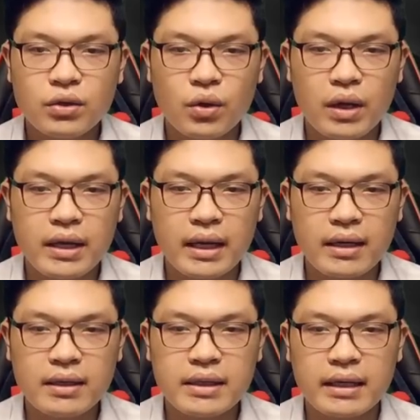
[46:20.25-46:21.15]
Tôn Liên
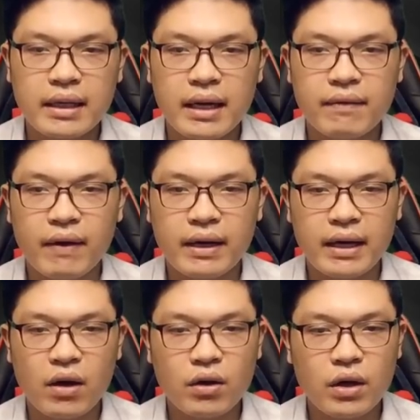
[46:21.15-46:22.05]
Thắng tràn đầy vẻ
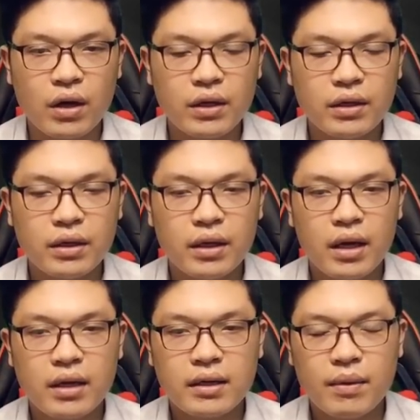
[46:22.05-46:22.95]
nịnh hót nói,
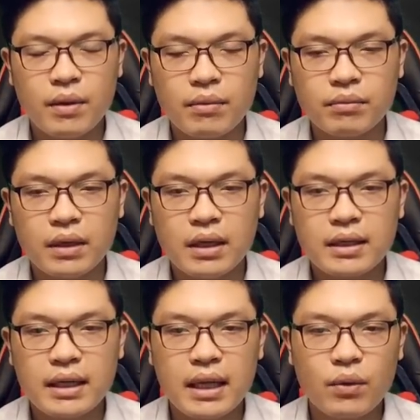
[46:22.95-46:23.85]
nếu không,
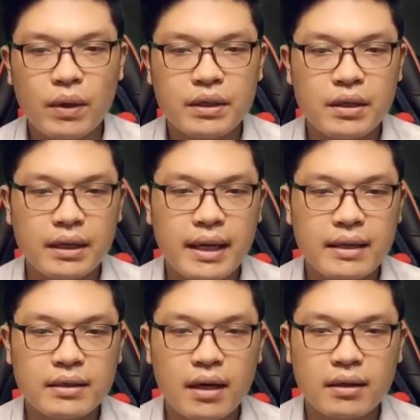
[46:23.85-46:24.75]
cái tên quận trưởng
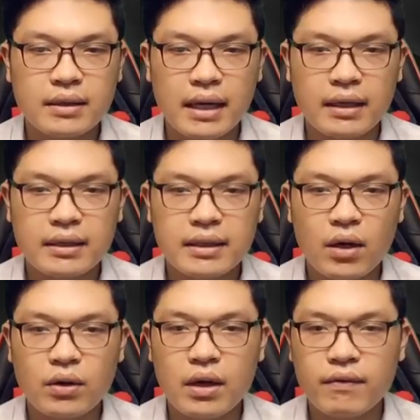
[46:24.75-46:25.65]
kia sợ rằng sẽ
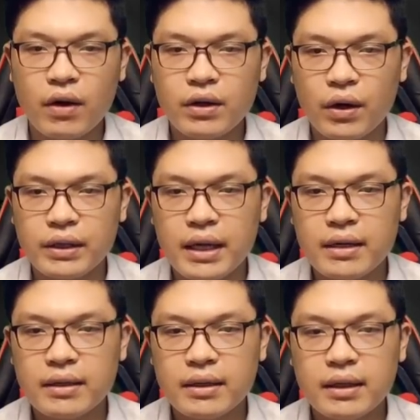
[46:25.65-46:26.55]
còn được voi đòi tiên.